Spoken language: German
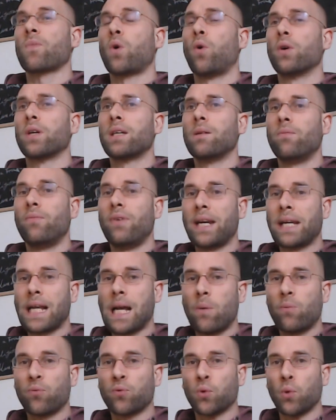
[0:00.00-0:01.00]
euch im
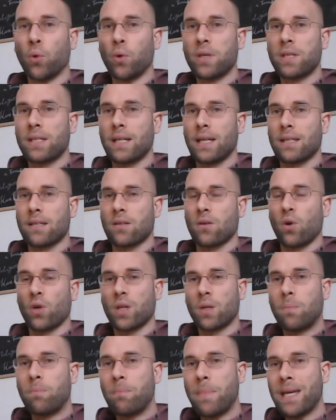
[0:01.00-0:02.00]
Wettkampf durchsetzen,
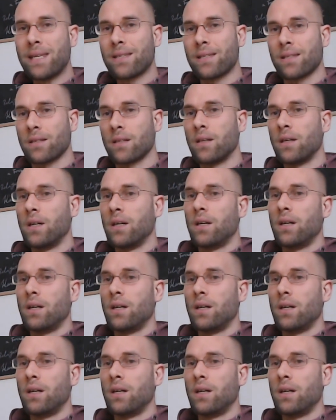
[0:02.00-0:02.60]
euch messen,